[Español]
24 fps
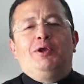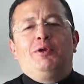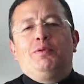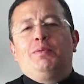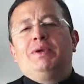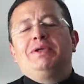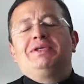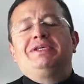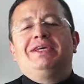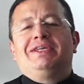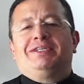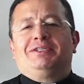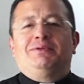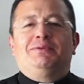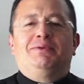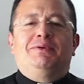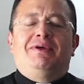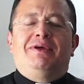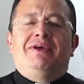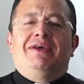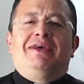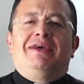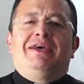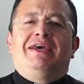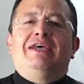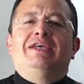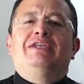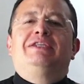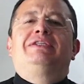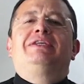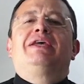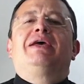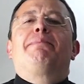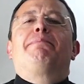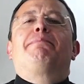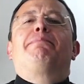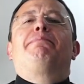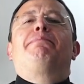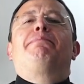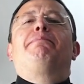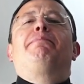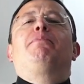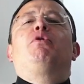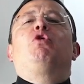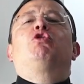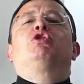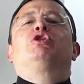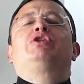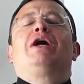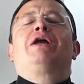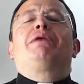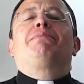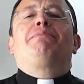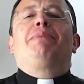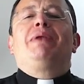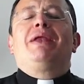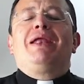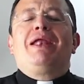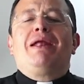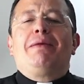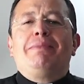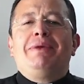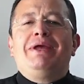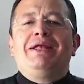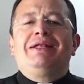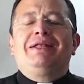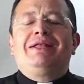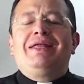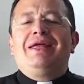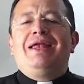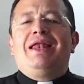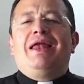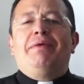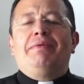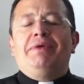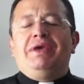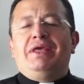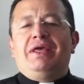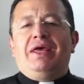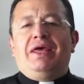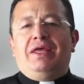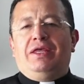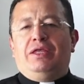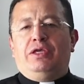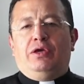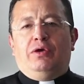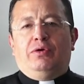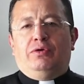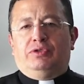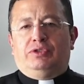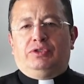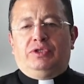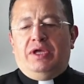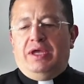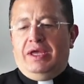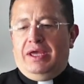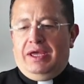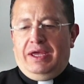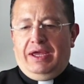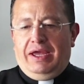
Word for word: No es eso, es gozar plenamente de la vida de Dios.